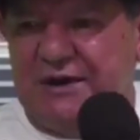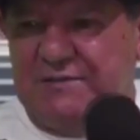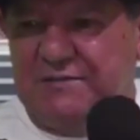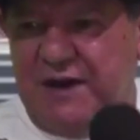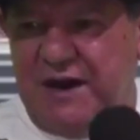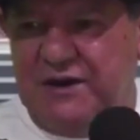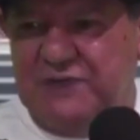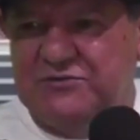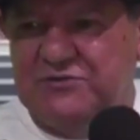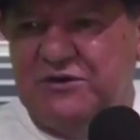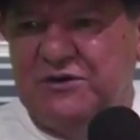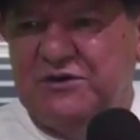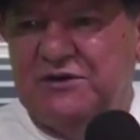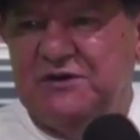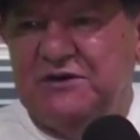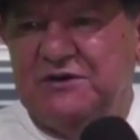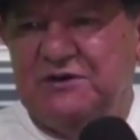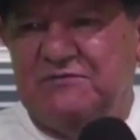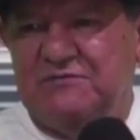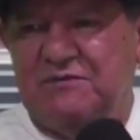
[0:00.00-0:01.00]
mas
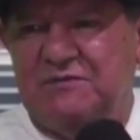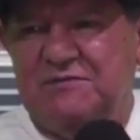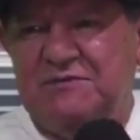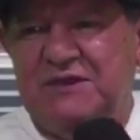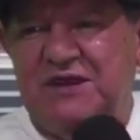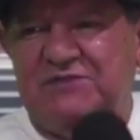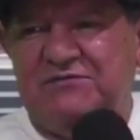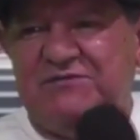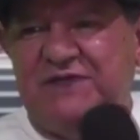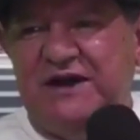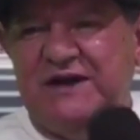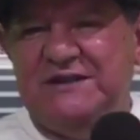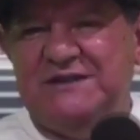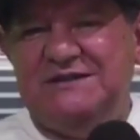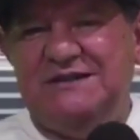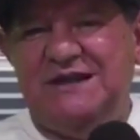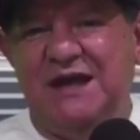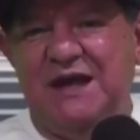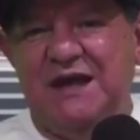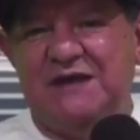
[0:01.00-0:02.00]
perder
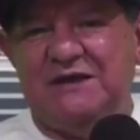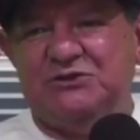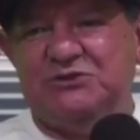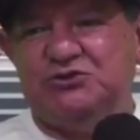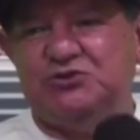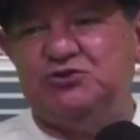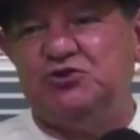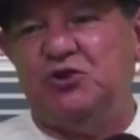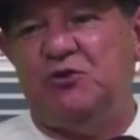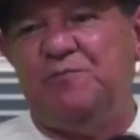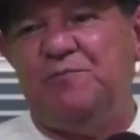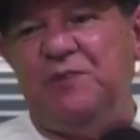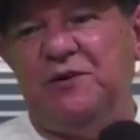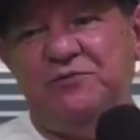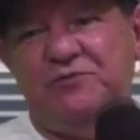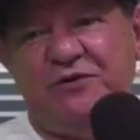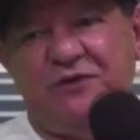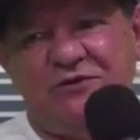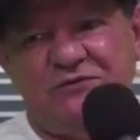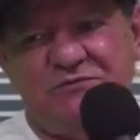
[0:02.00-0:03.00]

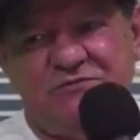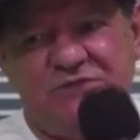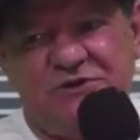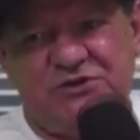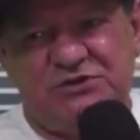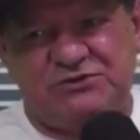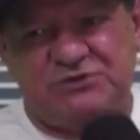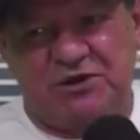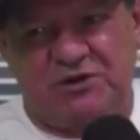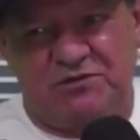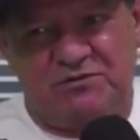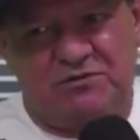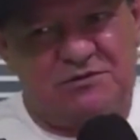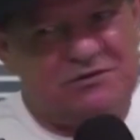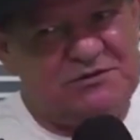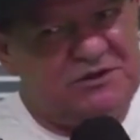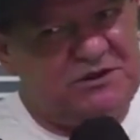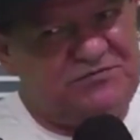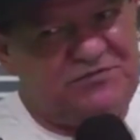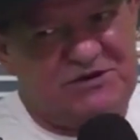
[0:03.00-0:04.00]
lutando,
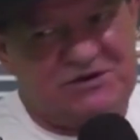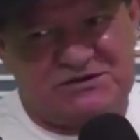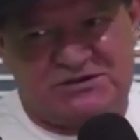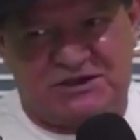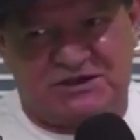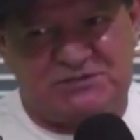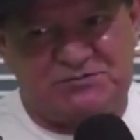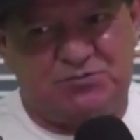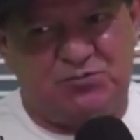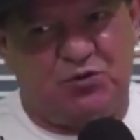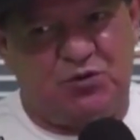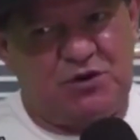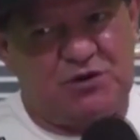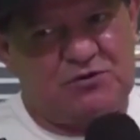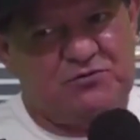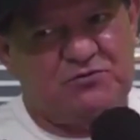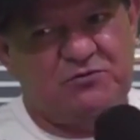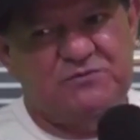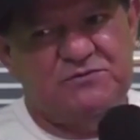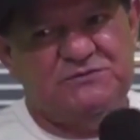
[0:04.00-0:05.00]
dando sangue
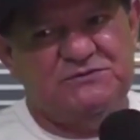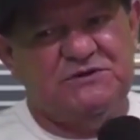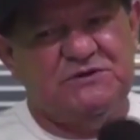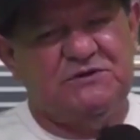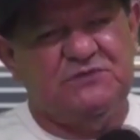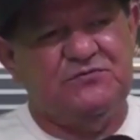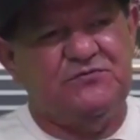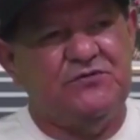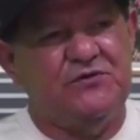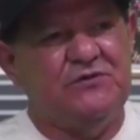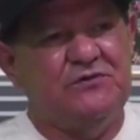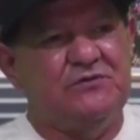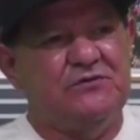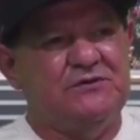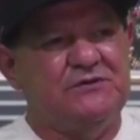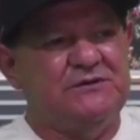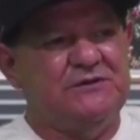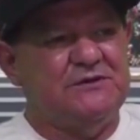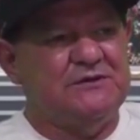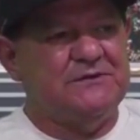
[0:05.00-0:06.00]
dentro de campo,
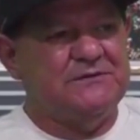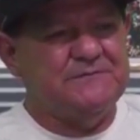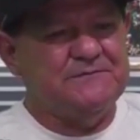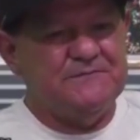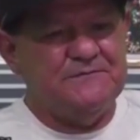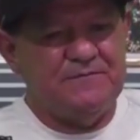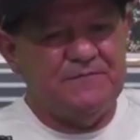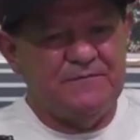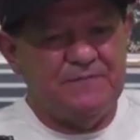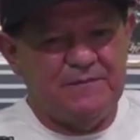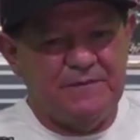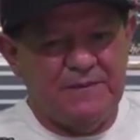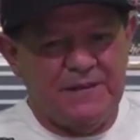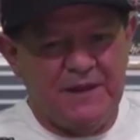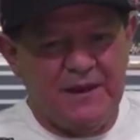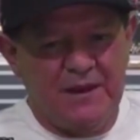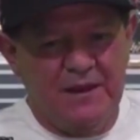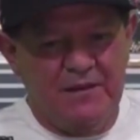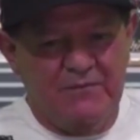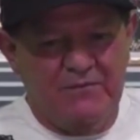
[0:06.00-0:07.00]

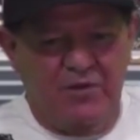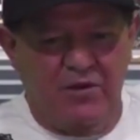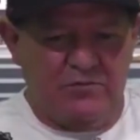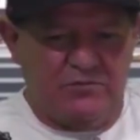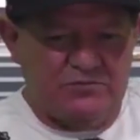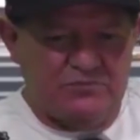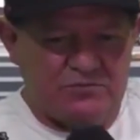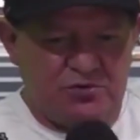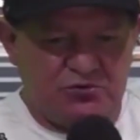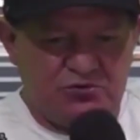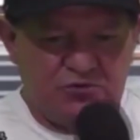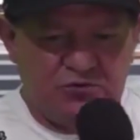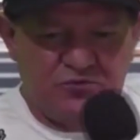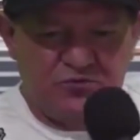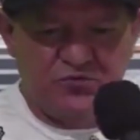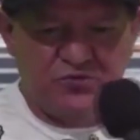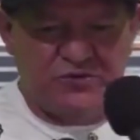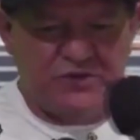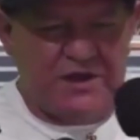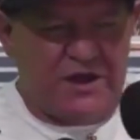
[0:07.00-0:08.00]
jogando com um
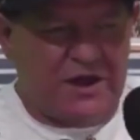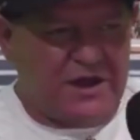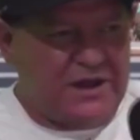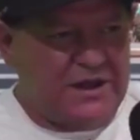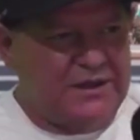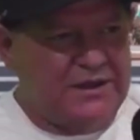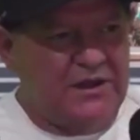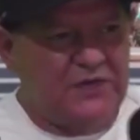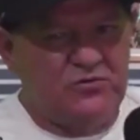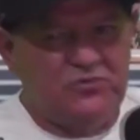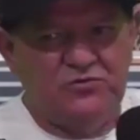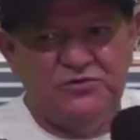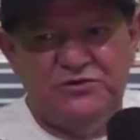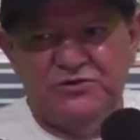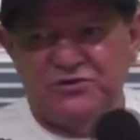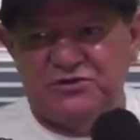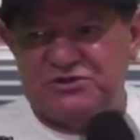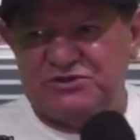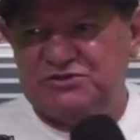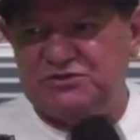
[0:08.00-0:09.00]
pouco de
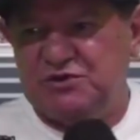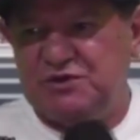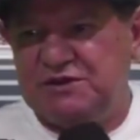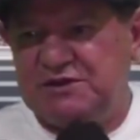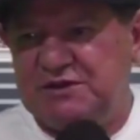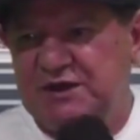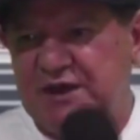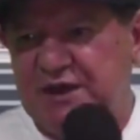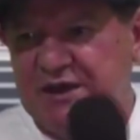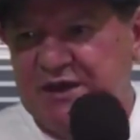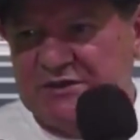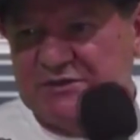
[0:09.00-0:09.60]
sabedoria,